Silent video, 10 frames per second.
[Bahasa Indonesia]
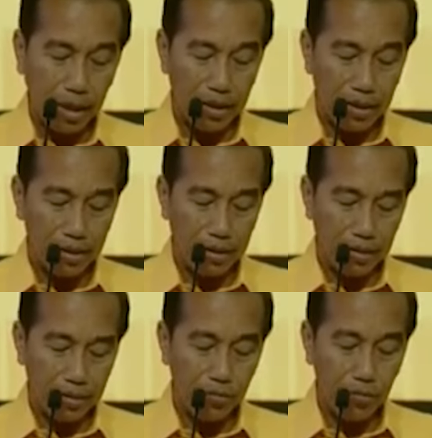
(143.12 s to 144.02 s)
sekali lagi
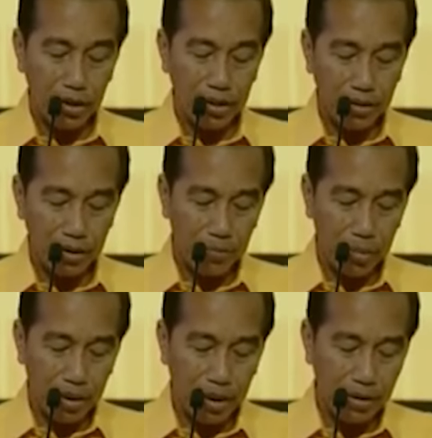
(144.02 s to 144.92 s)
mungkin ada yang
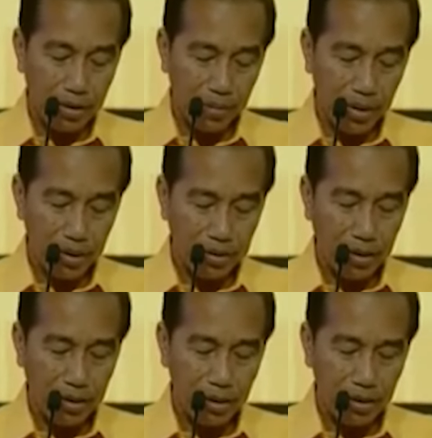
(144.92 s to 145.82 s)
bertanya kepada
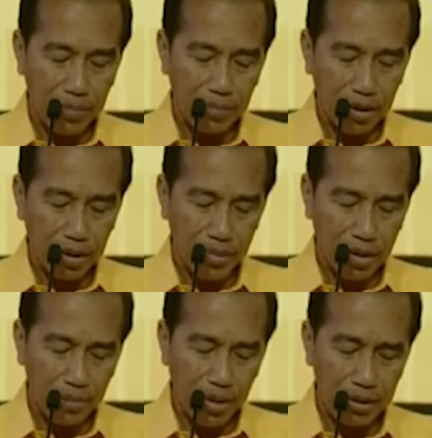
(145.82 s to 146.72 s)
saya kenapa
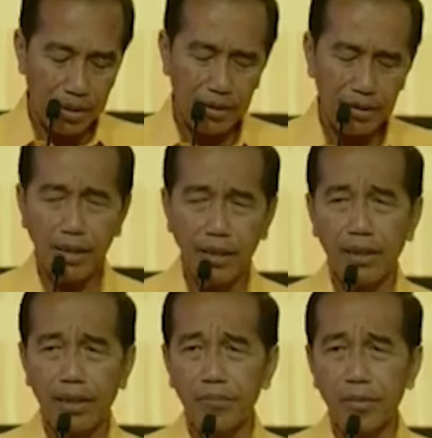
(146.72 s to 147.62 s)
malam hari ini
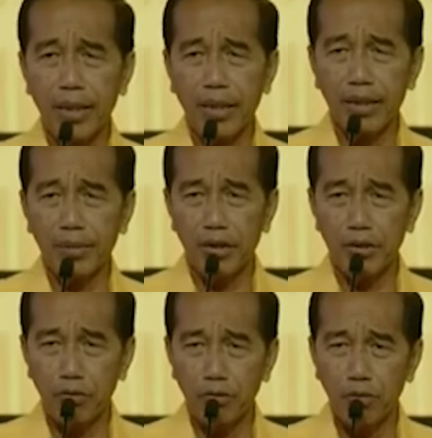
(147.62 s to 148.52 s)
saya memakai
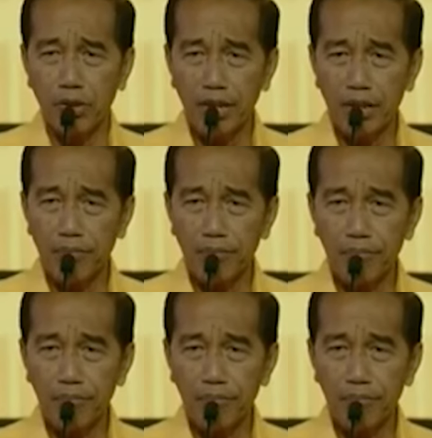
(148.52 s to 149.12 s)
baju kuning.